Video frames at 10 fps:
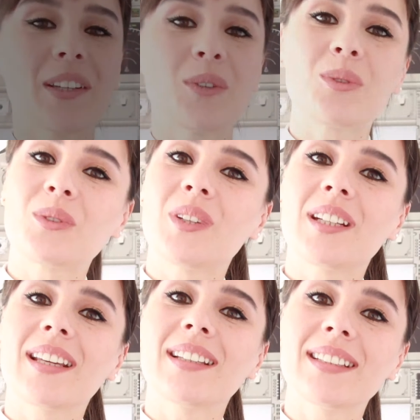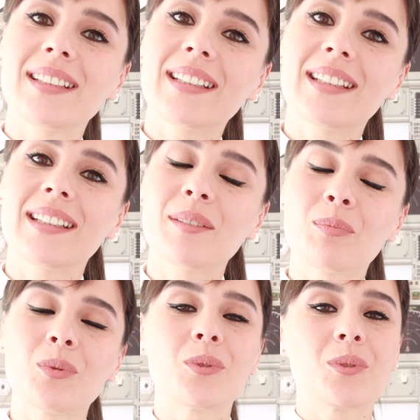Ve yüzüğü verirken dedi
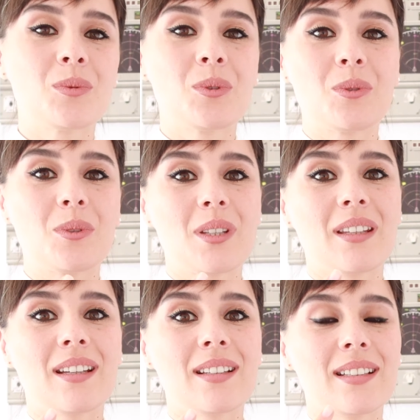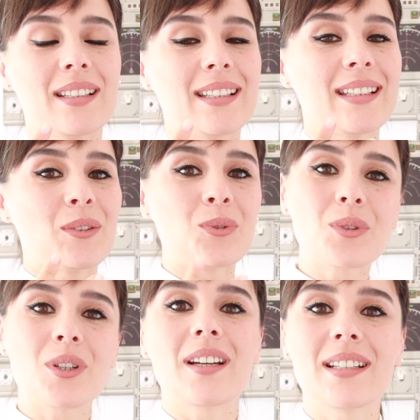ki bu yüzük sana e,
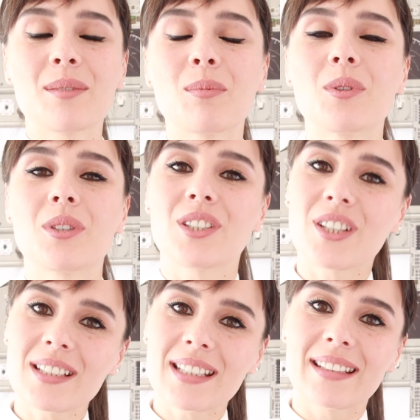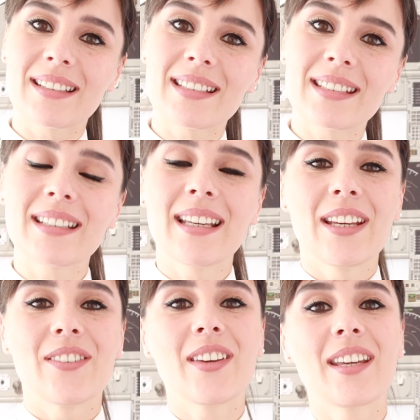uçuş hayatın boyunca şans getirsin
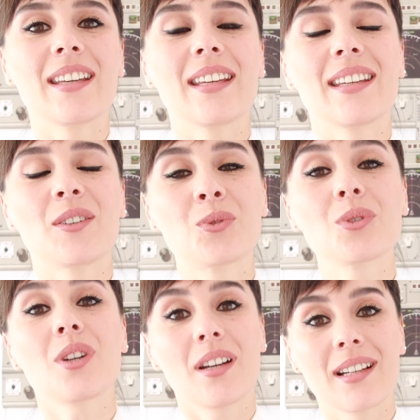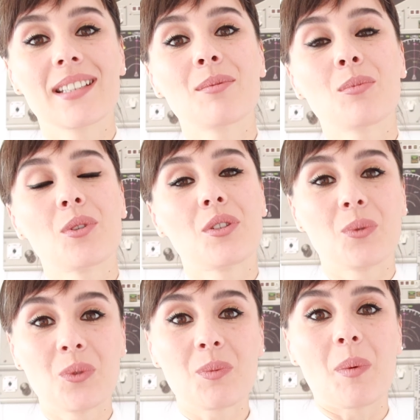ve uçuş hayatın
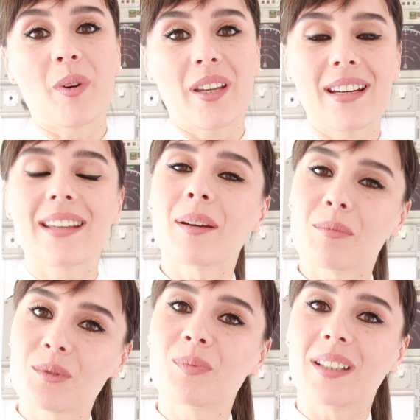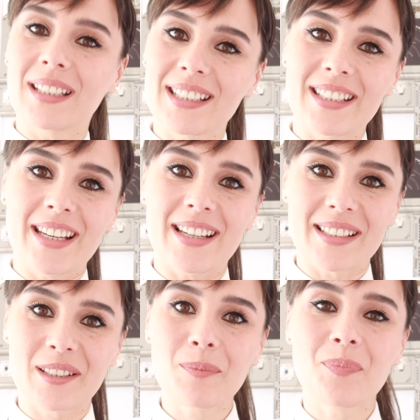boyunca unutmaman gereken bir cümleyi de içine
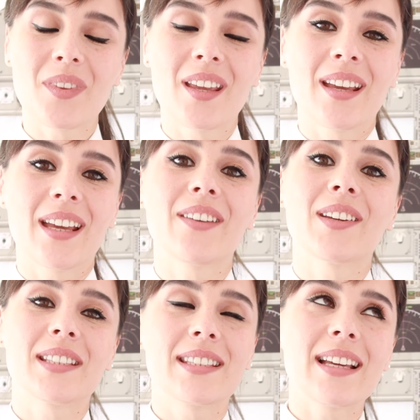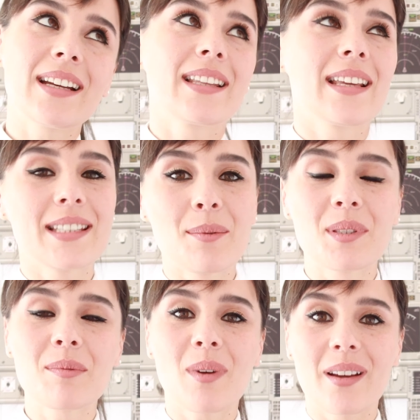yazdım. Evet neredeyse
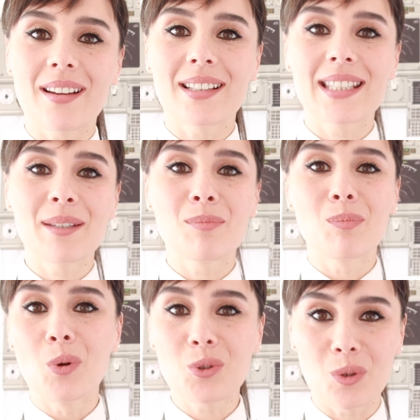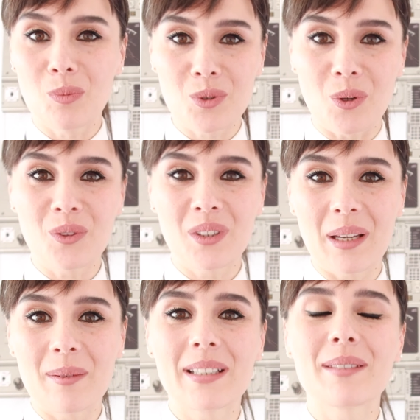bizim hayati mottomuz oldu
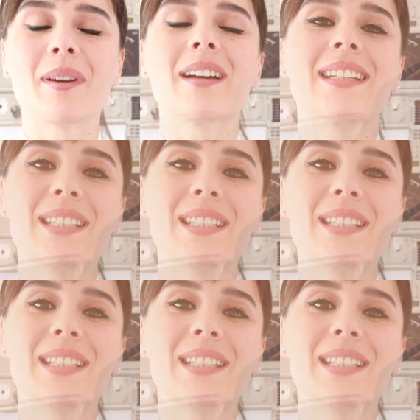diyebilirim yani.